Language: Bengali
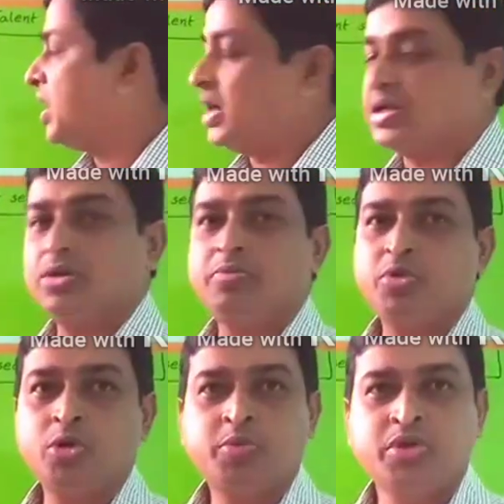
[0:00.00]
এটা হলো
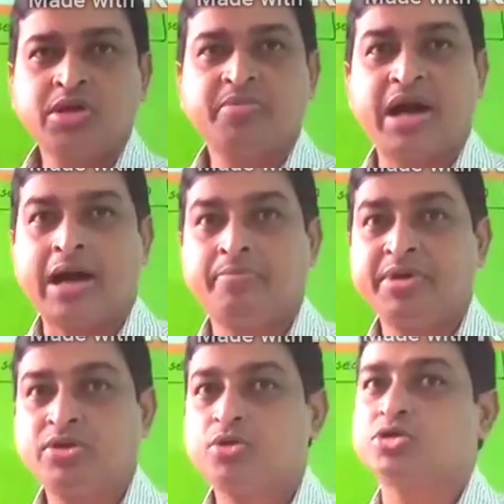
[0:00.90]
পুনঃপণিক বা
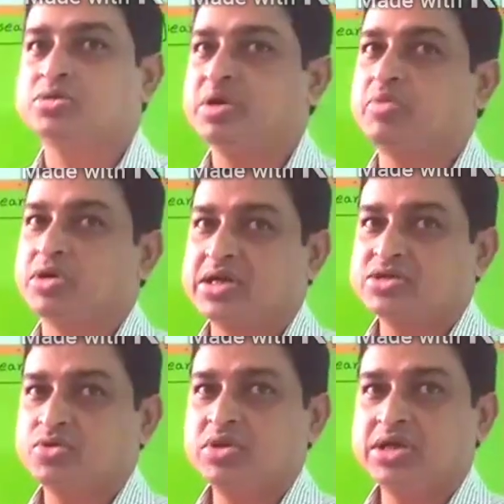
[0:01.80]
আবৃত দশমিক
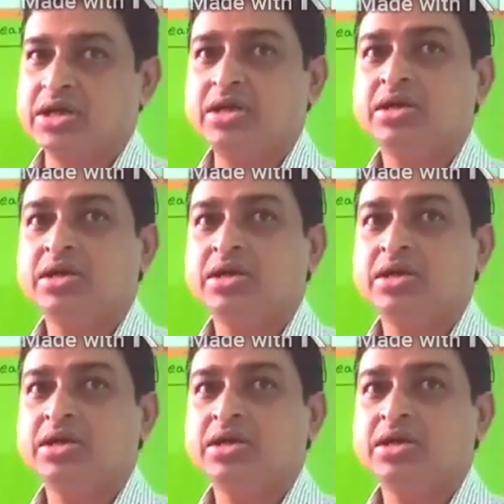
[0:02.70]
ভগ্নাংশগুলিকে